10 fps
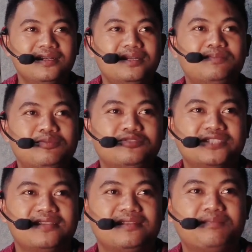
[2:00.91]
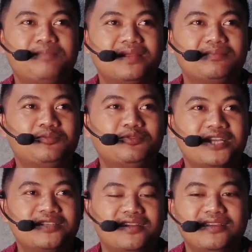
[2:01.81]
di pusat tempat
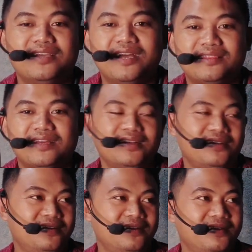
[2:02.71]
pusat kegiatan.